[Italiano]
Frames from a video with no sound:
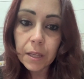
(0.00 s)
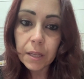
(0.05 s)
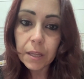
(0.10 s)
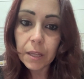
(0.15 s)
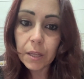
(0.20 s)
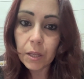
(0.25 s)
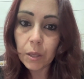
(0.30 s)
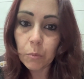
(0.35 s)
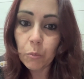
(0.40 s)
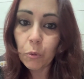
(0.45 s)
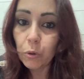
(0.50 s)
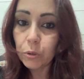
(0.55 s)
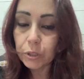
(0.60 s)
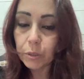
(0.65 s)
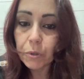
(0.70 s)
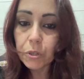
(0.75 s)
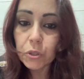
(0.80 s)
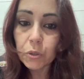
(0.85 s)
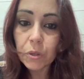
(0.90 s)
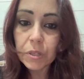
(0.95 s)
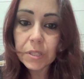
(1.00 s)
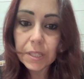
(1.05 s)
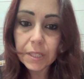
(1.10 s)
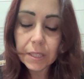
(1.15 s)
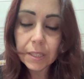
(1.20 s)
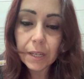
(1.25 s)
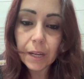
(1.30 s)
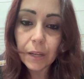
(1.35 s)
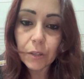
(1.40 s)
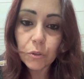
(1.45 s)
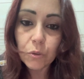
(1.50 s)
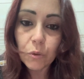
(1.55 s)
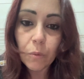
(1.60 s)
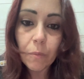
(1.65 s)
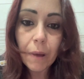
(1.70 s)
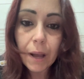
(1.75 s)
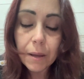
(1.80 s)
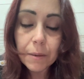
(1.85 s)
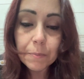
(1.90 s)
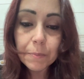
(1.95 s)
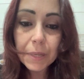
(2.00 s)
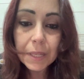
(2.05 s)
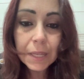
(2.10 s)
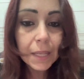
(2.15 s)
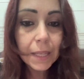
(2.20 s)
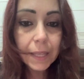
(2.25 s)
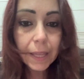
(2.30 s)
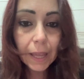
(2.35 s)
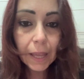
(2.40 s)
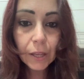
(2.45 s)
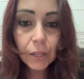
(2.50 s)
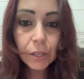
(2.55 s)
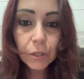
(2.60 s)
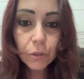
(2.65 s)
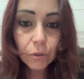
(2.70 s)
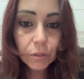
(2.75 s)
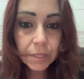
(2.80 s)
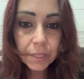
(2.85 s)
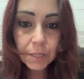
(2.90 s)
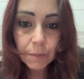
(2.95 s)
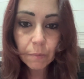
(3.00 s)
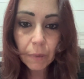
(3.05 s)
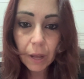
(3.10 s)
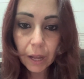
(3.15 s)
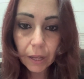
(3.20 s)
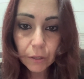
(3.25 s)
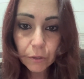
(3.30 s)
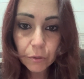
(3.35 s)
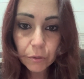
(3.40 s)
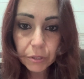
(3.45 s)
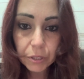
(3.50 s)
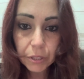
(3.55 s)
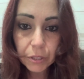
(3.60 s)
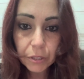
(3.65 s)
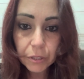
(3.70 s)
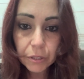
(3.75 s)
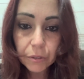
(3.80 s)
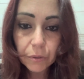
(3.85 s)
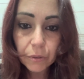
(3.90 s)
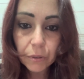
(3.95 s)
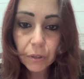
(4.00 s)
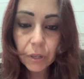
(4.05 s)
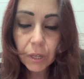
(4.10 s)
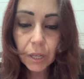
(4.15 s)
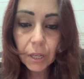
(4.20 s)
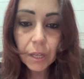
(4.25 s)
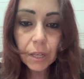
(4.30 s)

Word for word: eh, molte persone si chiederanno ma perché, in cosa sbaglio se io